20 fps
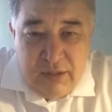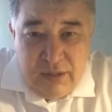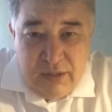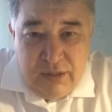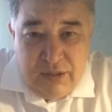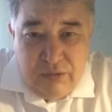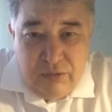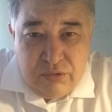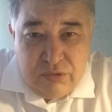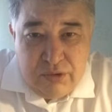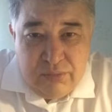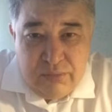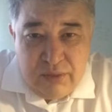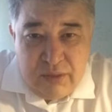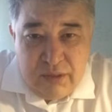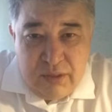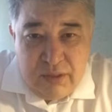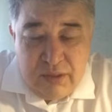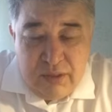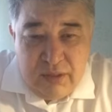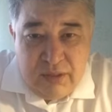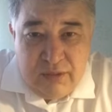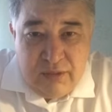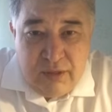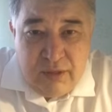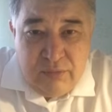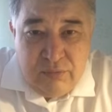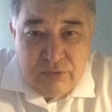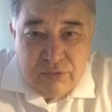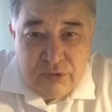Я очень благодарен
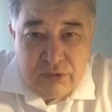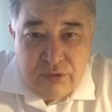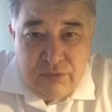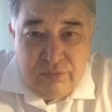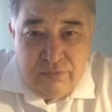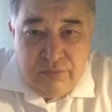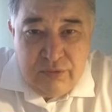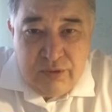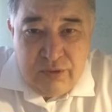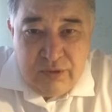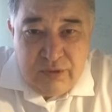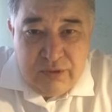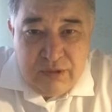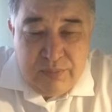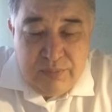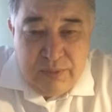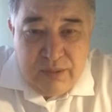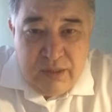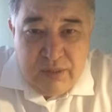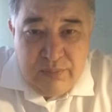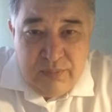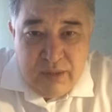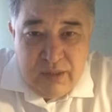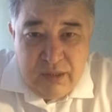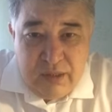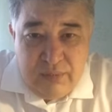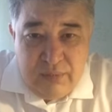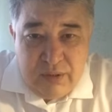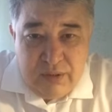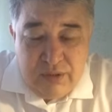тому, что вы с
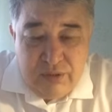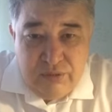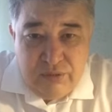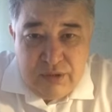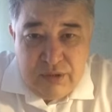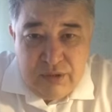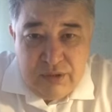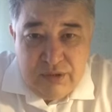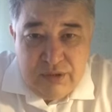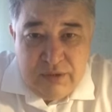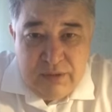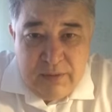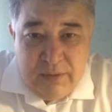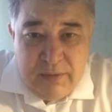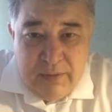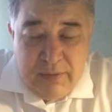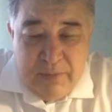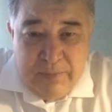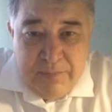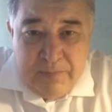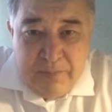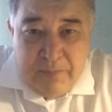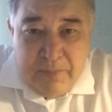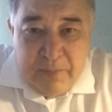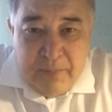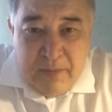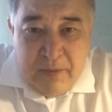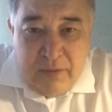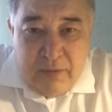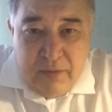пониманием относитесь
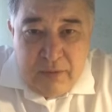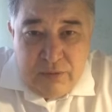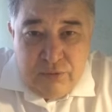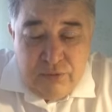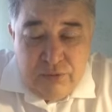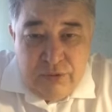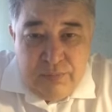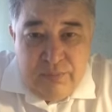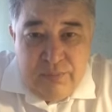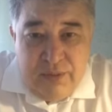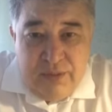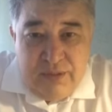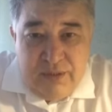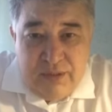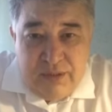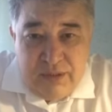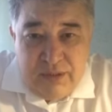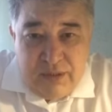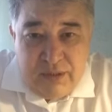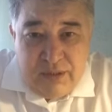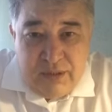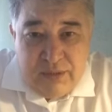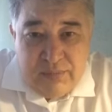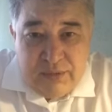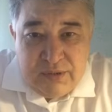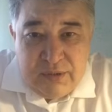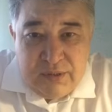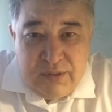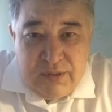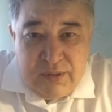к той миссии, к тем
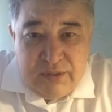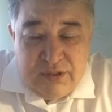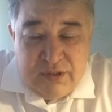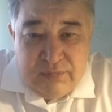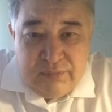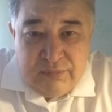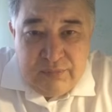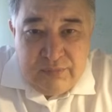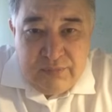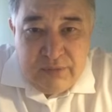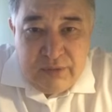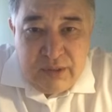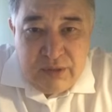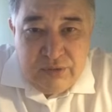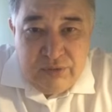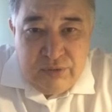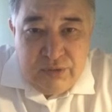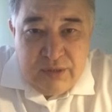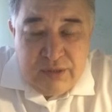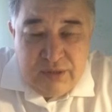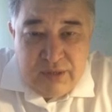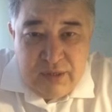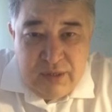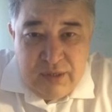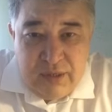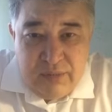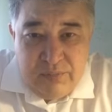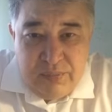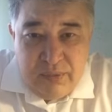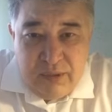задачам, которые
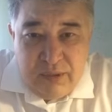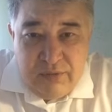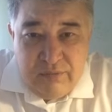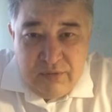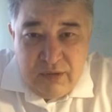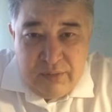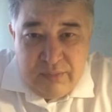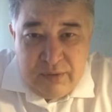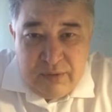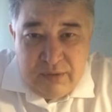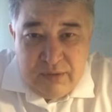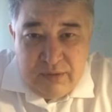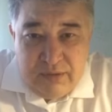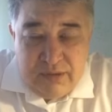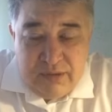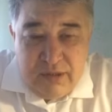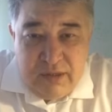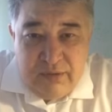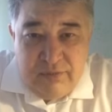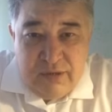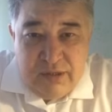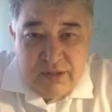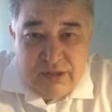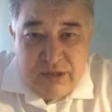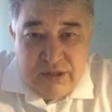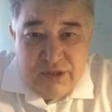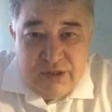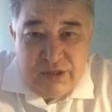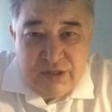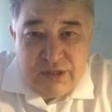стоят перед вами. Для вас
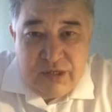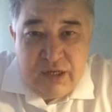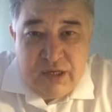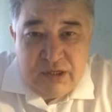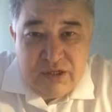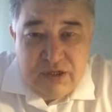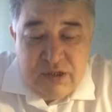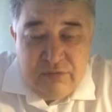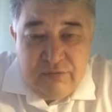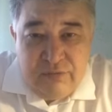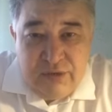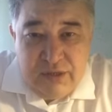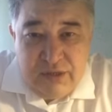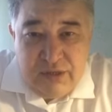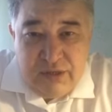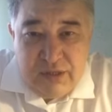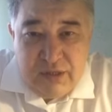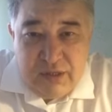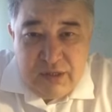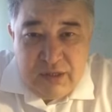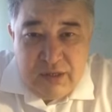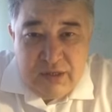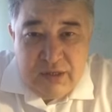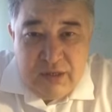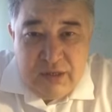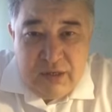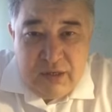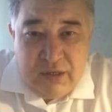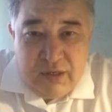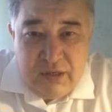сейчас каждый выезд – это как
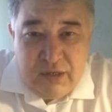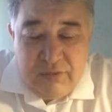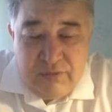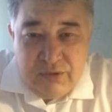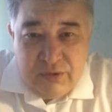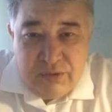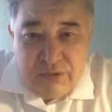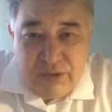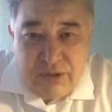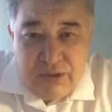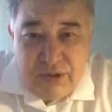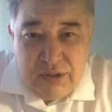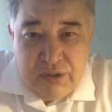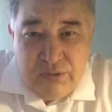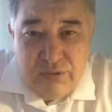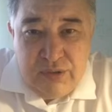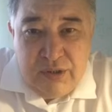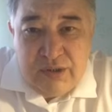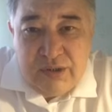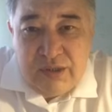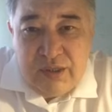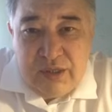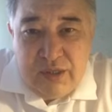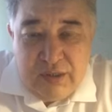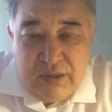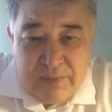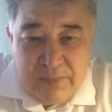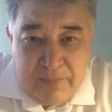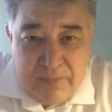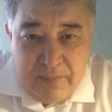на коронавирус. Никто не
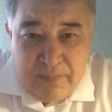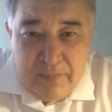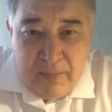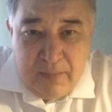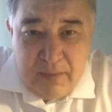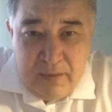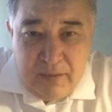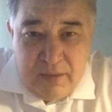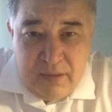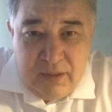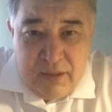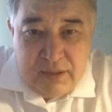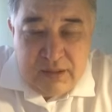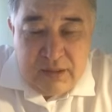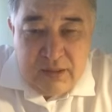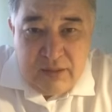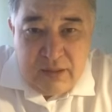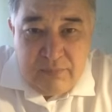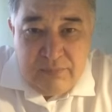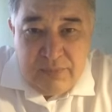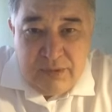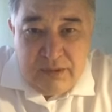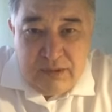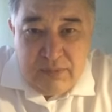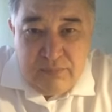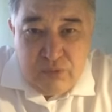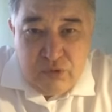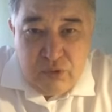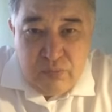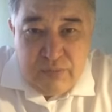знает, есть ли там
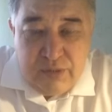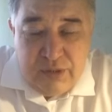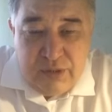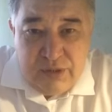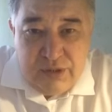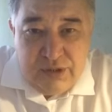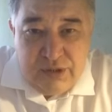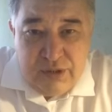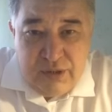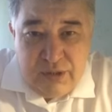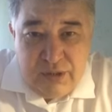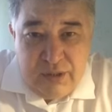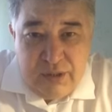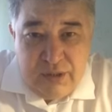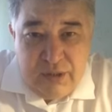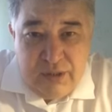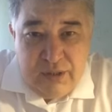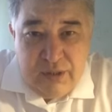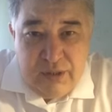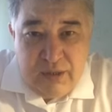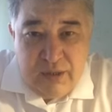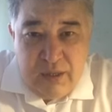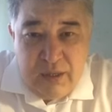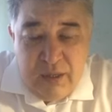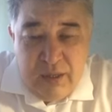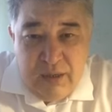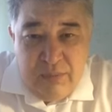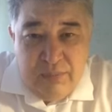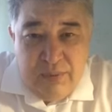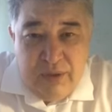бессимптомное течение или нет.
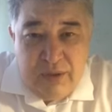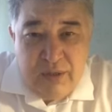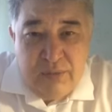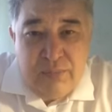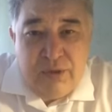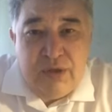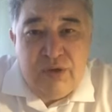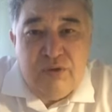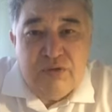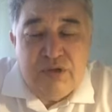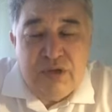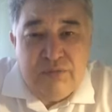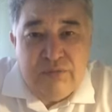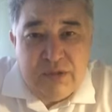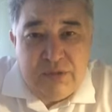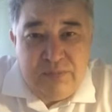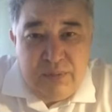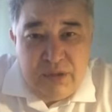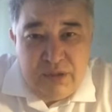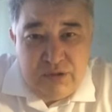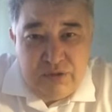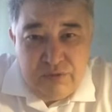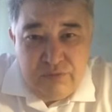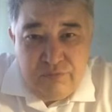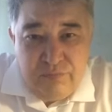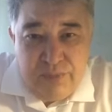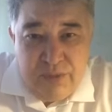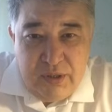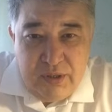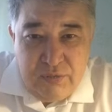Поэтому я очень вас прошу, в
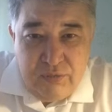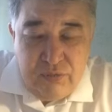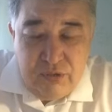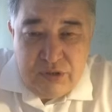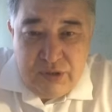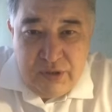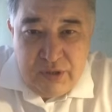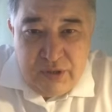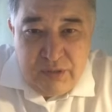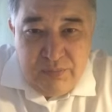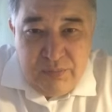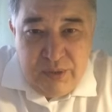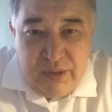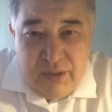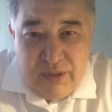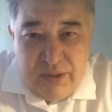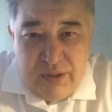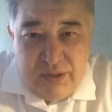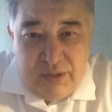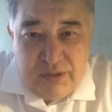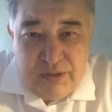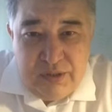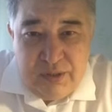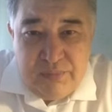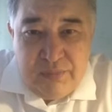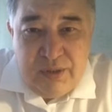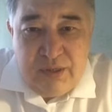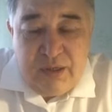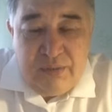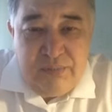первую очередь, берегите
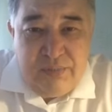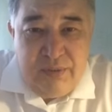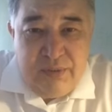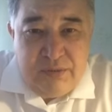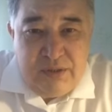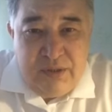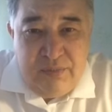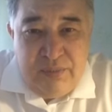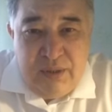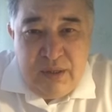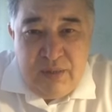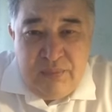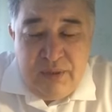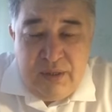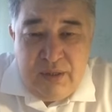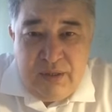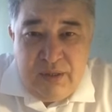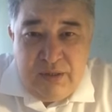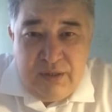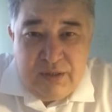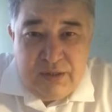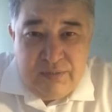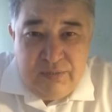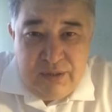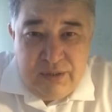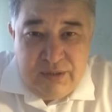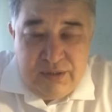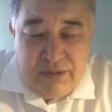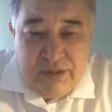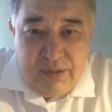семья и себя и берегите
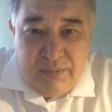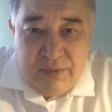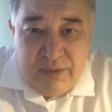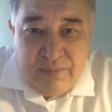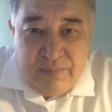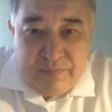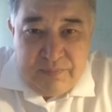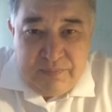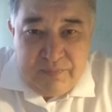свои семьи.